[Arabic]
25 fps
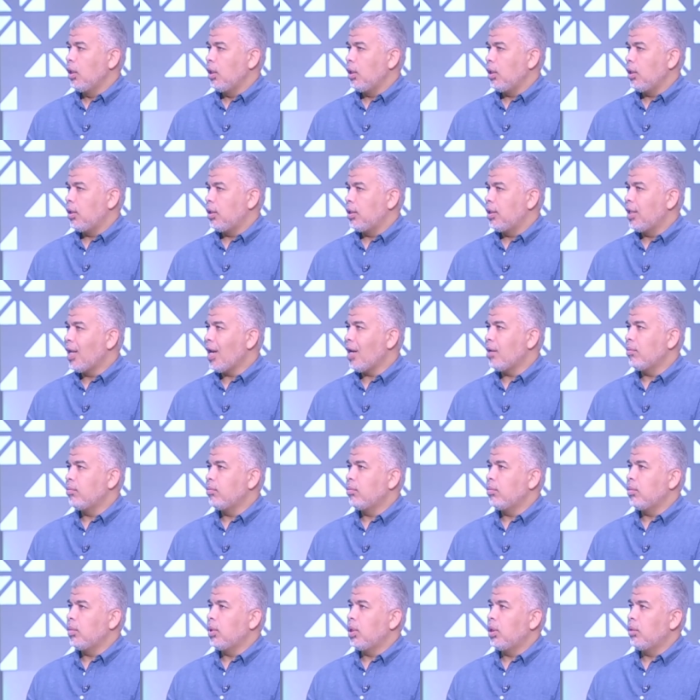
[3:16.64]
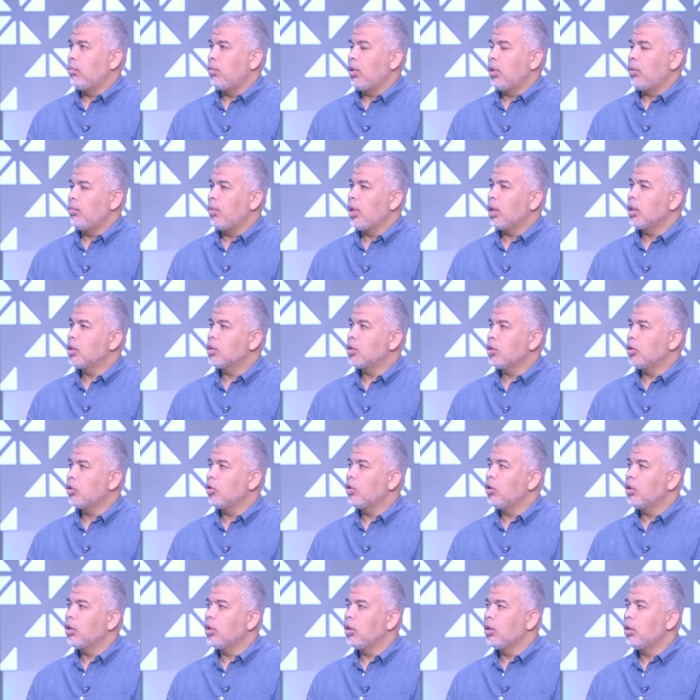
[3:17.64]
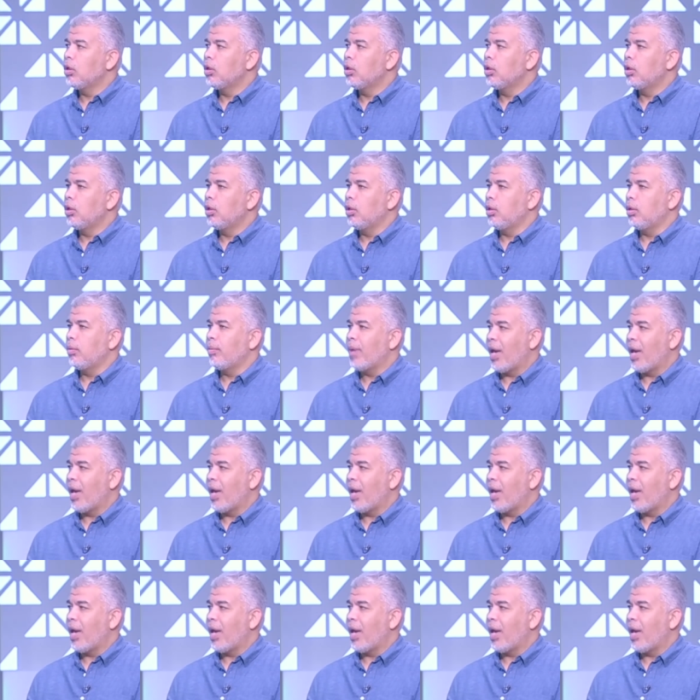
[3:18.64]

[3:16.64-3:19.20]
دعم من مجلس الاداره آه،